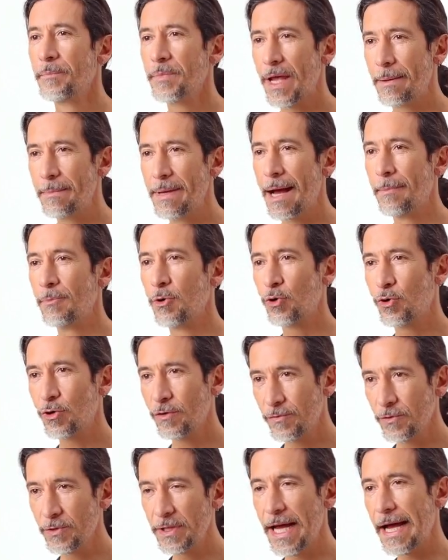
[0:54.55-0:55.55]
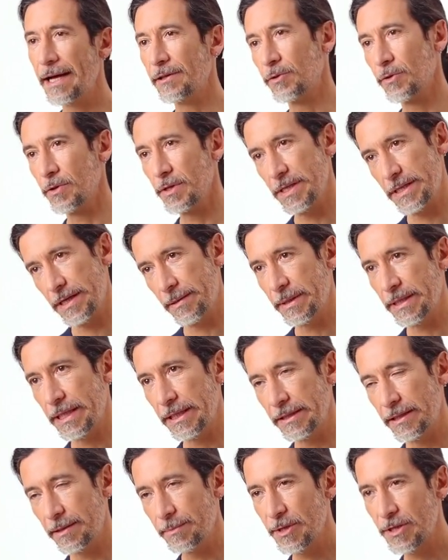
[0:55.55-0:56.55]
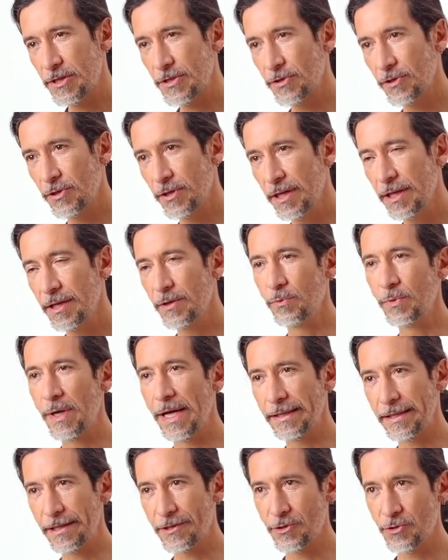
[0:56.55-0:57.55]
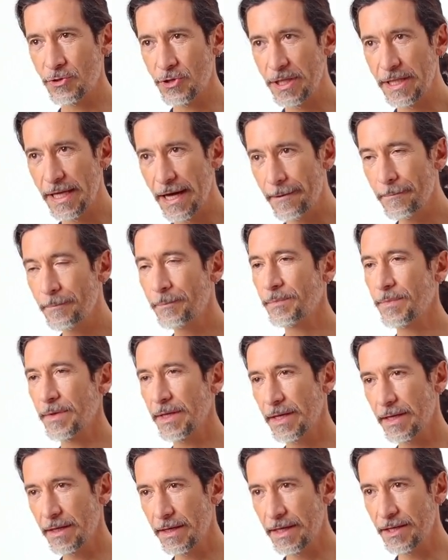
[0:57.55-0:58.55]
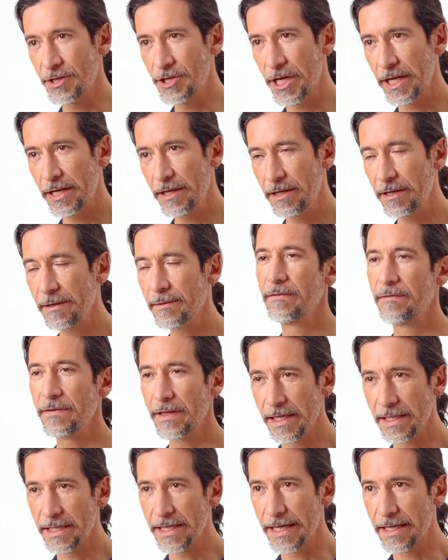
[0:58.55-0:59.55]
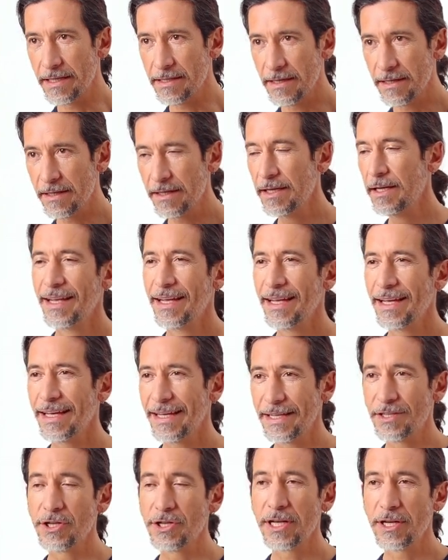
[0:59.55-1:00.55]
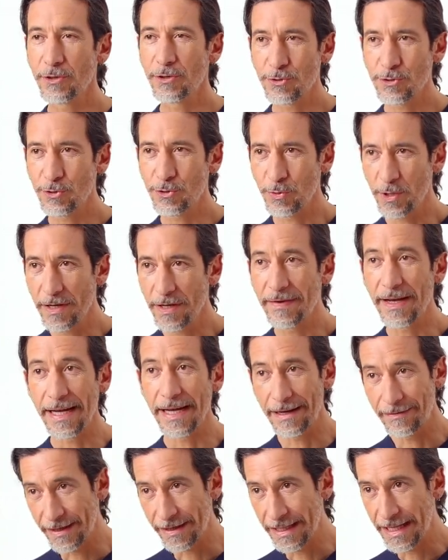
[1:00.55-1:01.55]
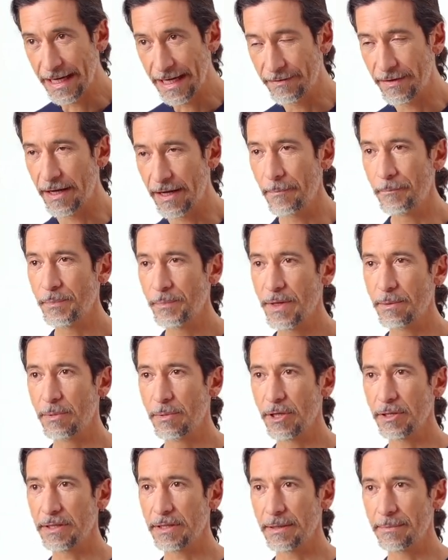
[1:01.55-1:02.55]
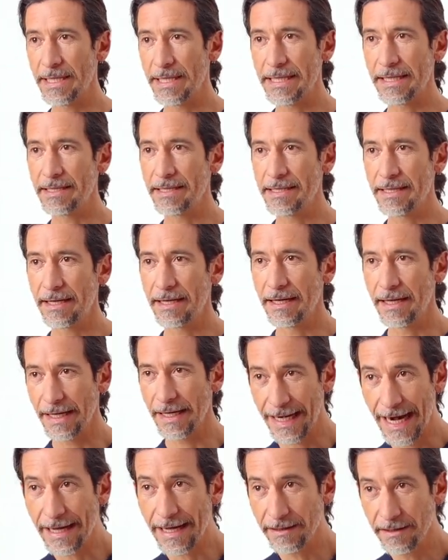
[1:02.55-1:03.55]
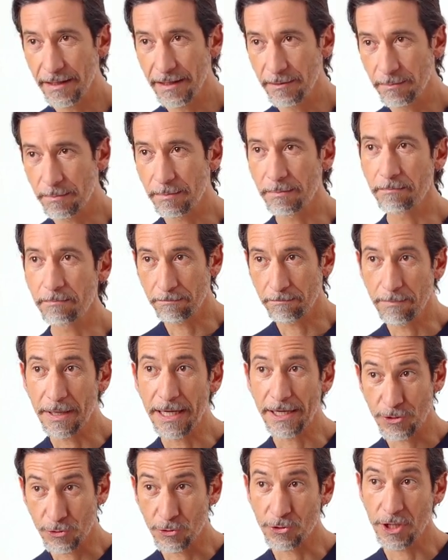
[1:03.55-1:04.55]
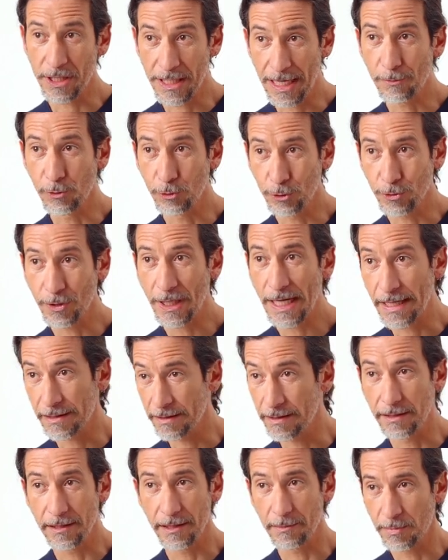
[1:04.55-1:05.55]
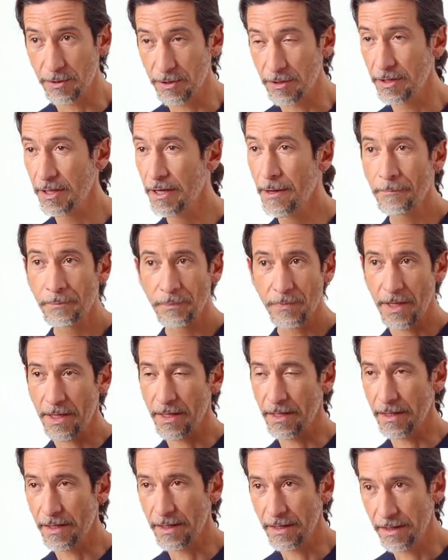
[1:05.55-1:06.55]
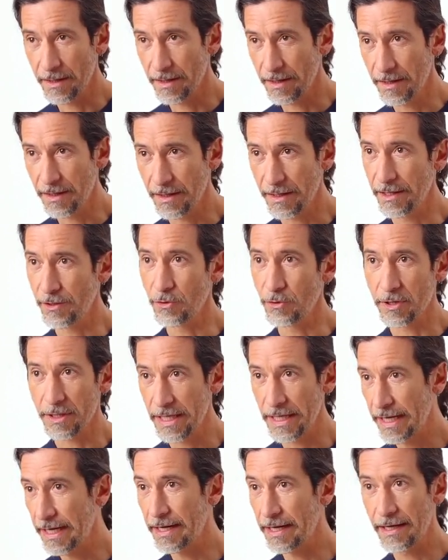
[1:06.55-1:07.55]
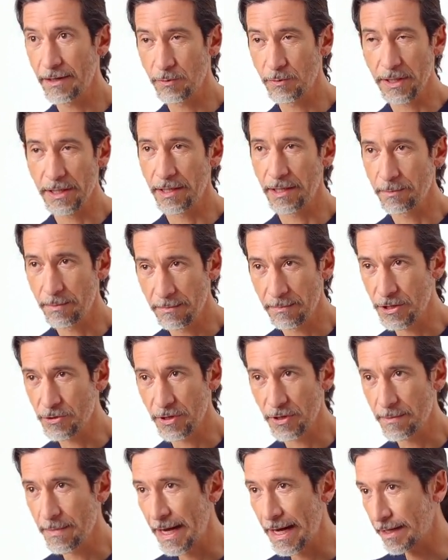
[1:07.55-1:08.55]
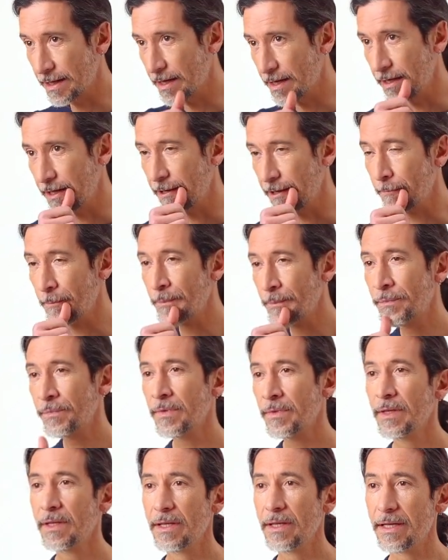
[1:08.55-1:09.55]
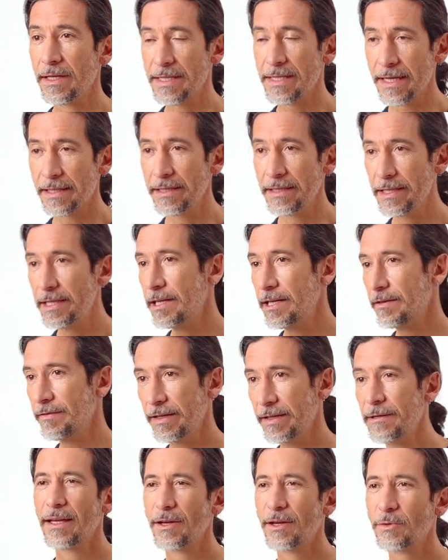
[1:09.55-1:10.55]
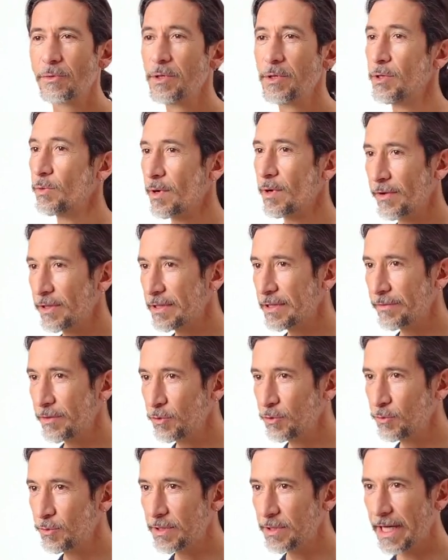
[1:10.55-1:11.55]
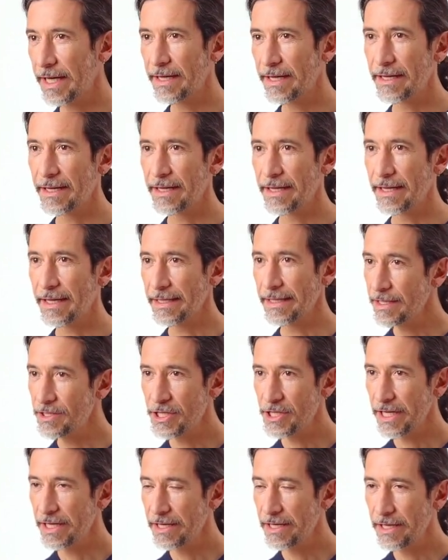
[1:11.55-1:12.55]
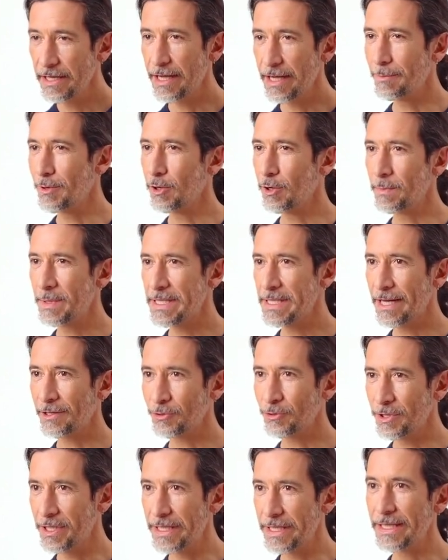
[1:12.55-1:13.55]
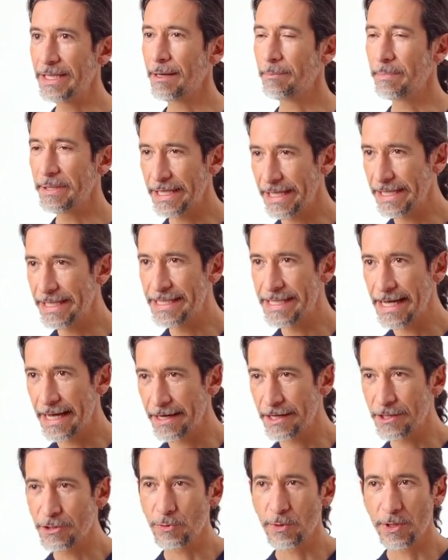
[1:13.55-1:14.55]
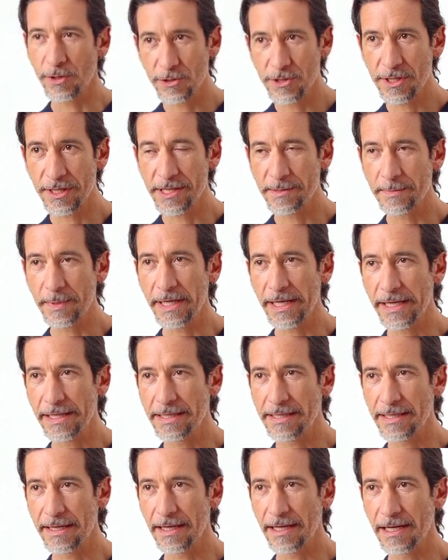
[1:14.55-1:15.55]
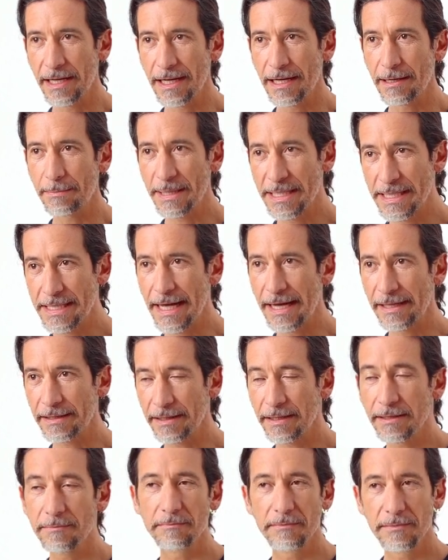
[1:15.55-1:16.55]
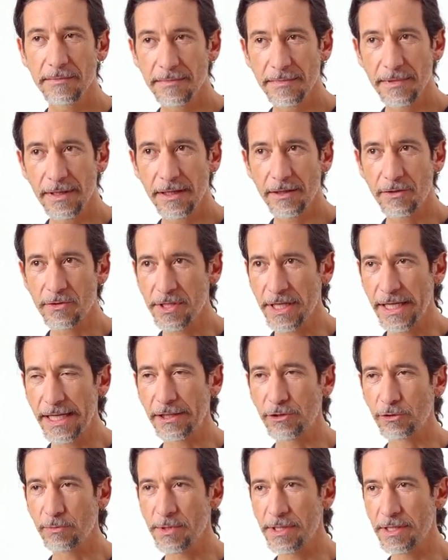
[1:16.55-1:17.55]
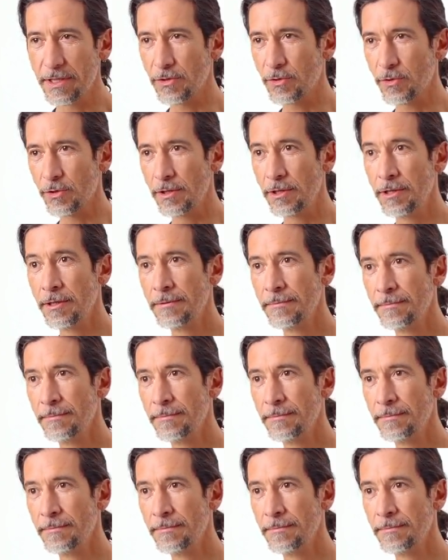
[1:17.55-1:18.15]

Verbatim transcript: Abbiamo cofondato insieme ad altre persone un'altra società Giogenni, finlandese. Giogenni costruiva e vendeva bot abbastanza grandi per società molto grandi, tipo eh, Nordea, una delle maggiori banche eh, scandinave. Quindi una volta venduta Gegenni abbiamo pensato di capitalizzare sulla nostra esperienza passata e così è nato Mr. Call.